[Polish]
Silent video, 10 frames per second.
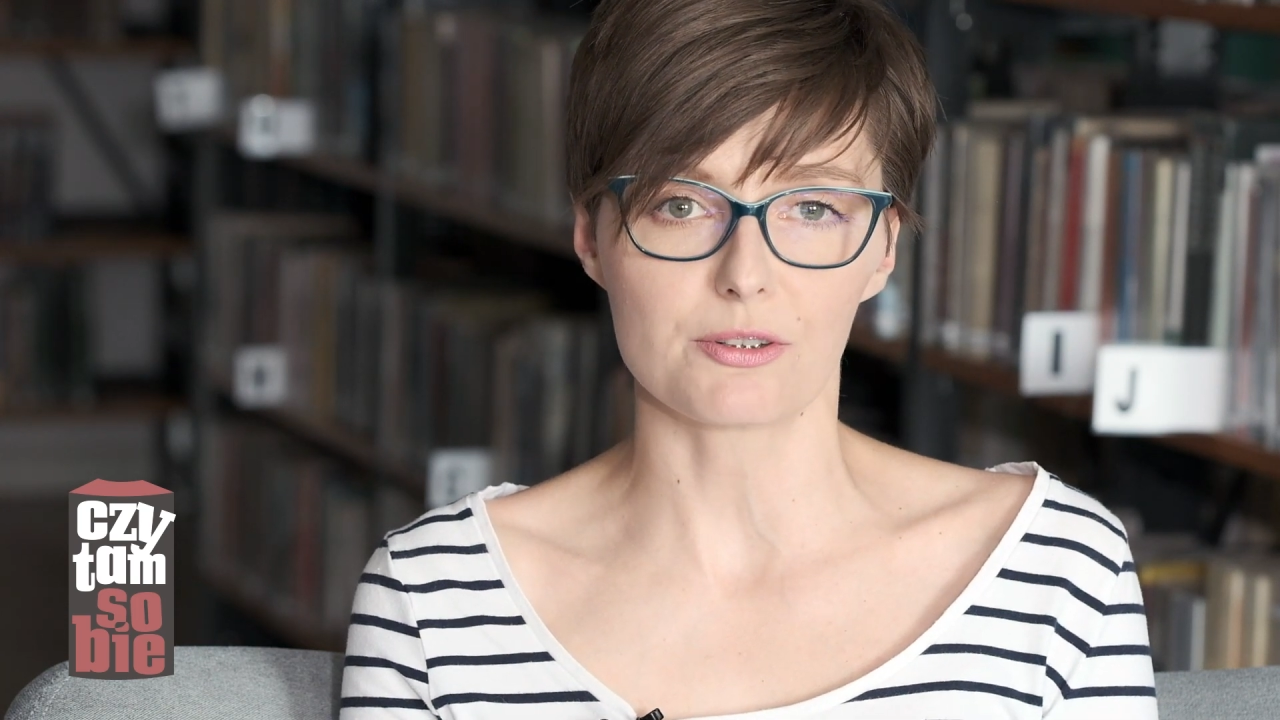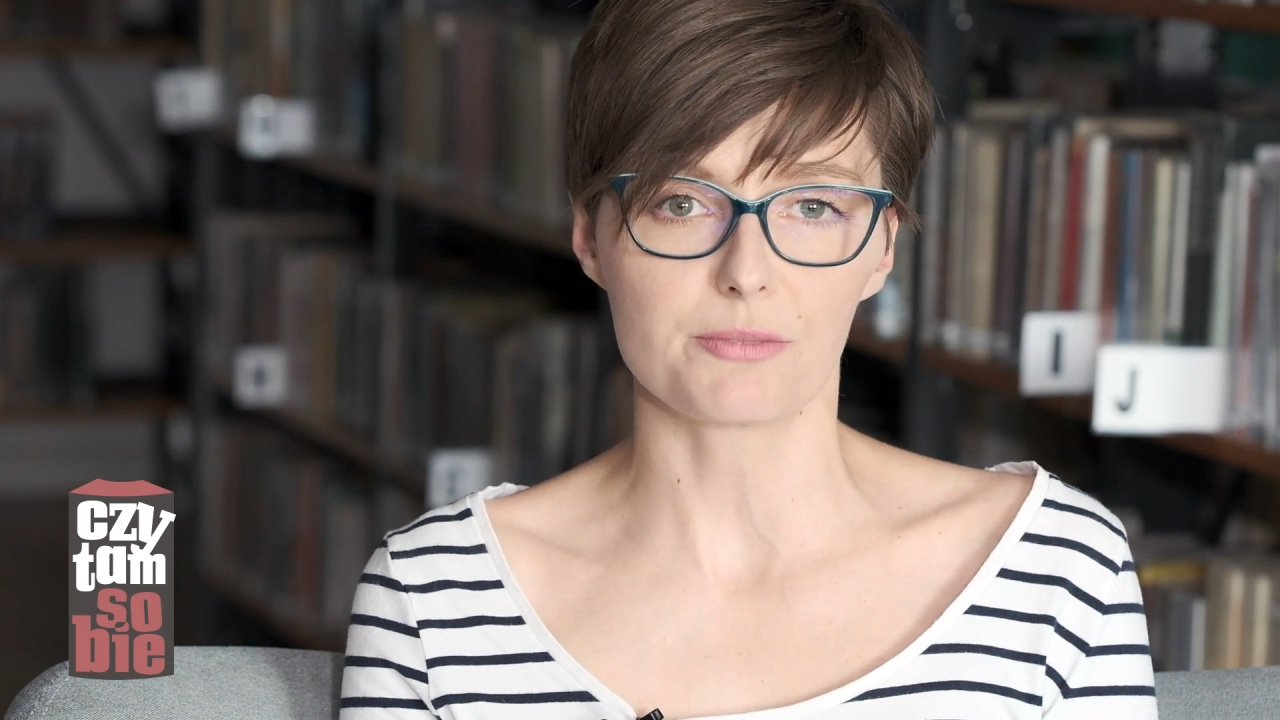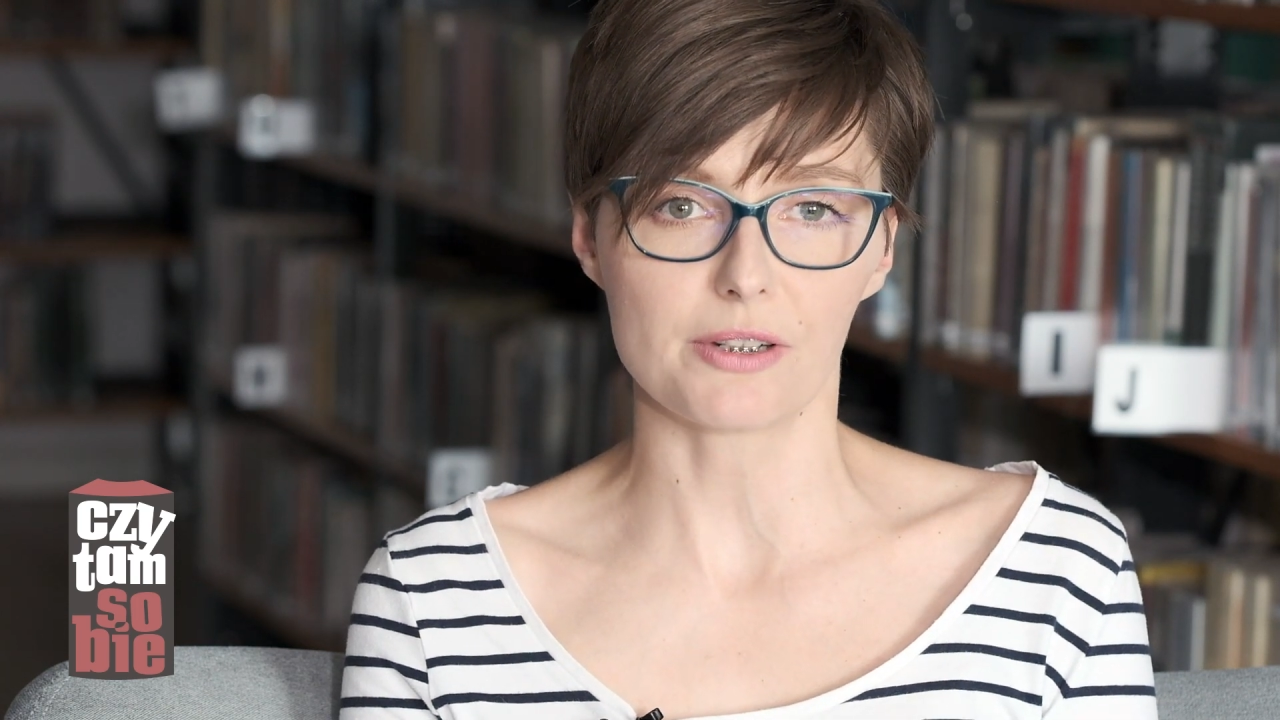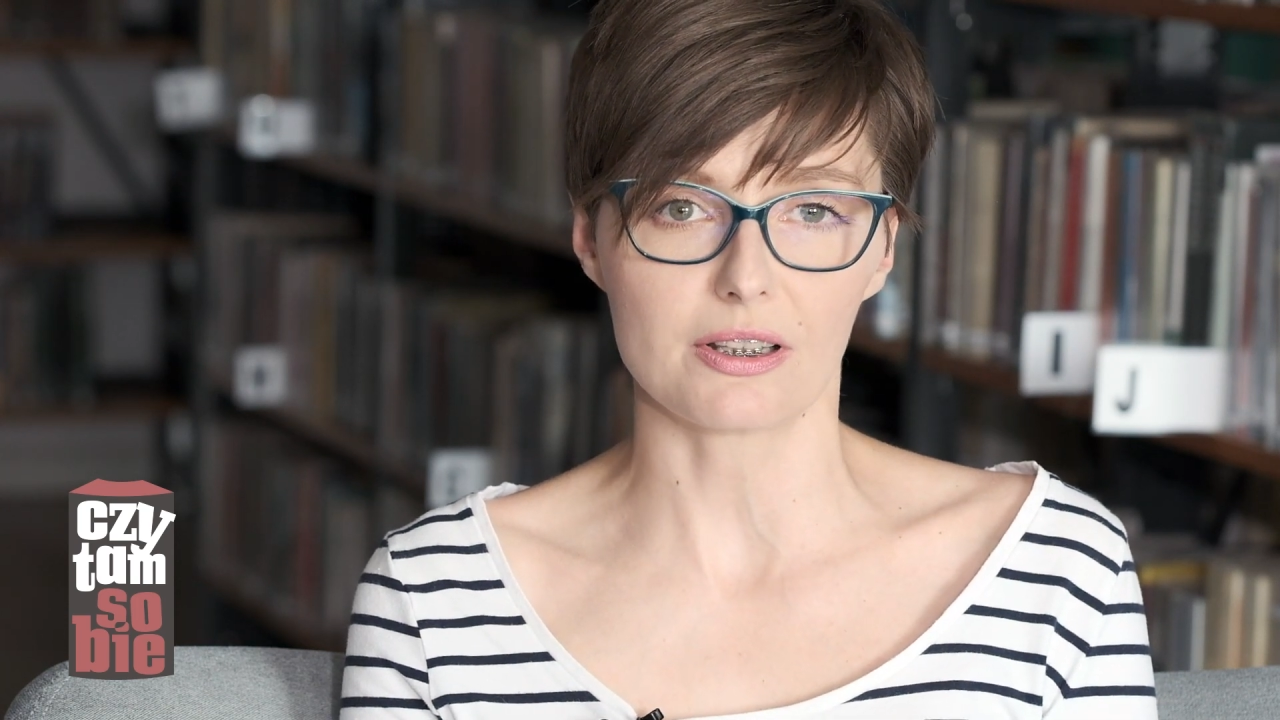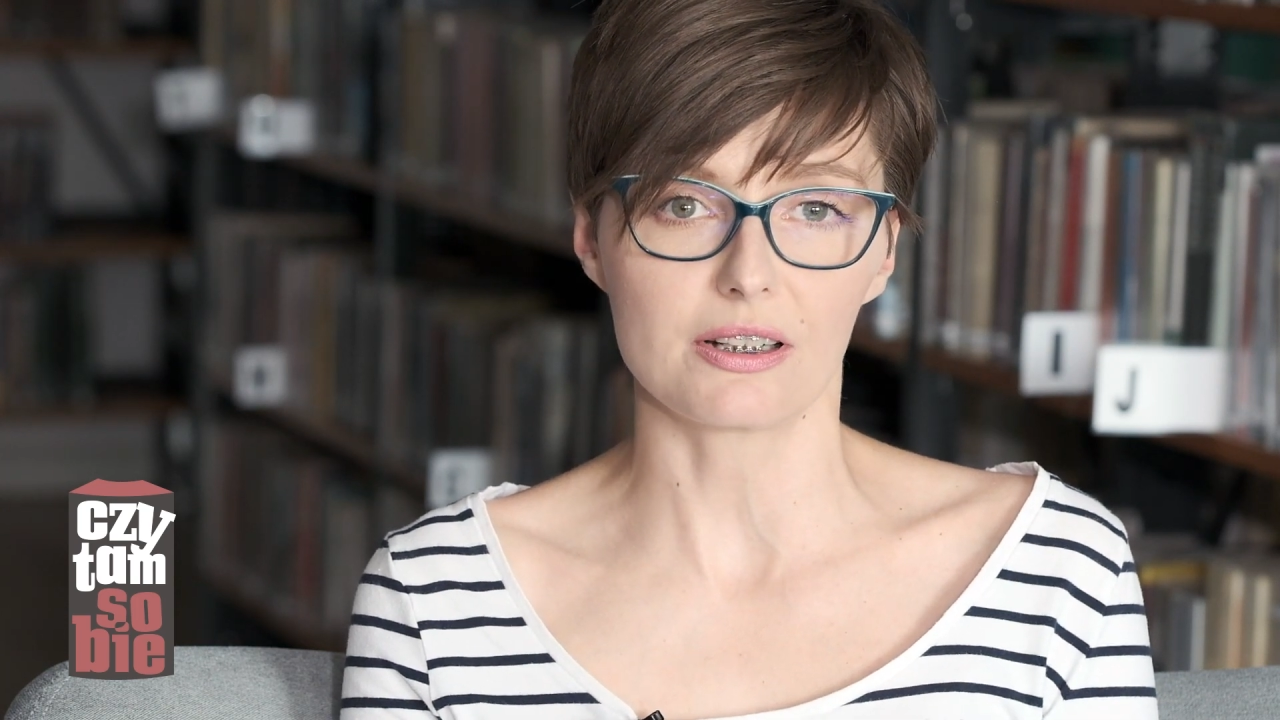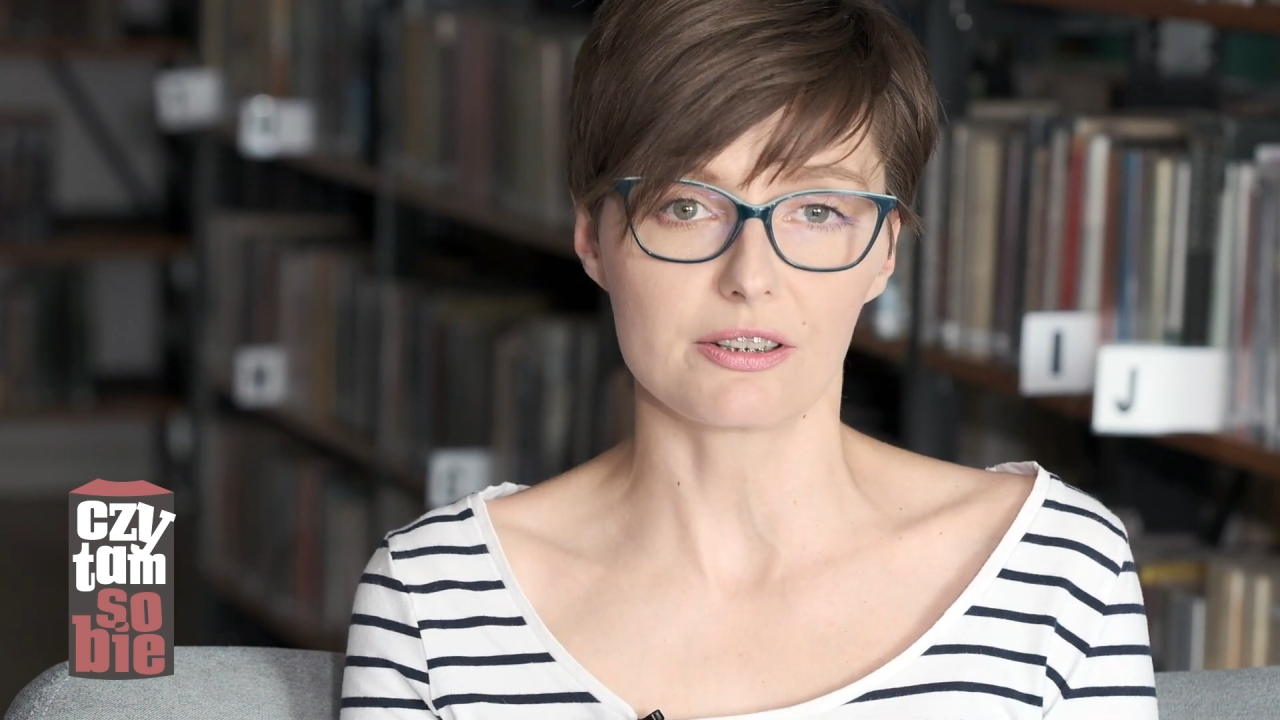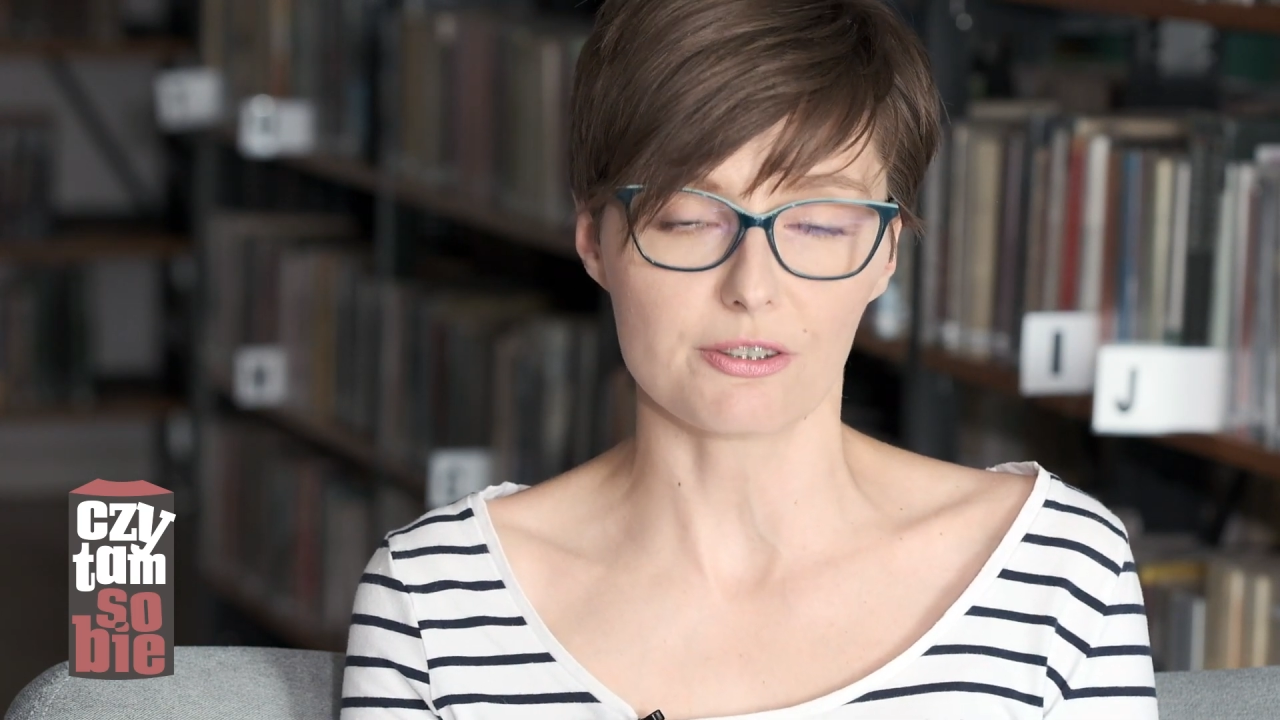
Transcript: śmiertelny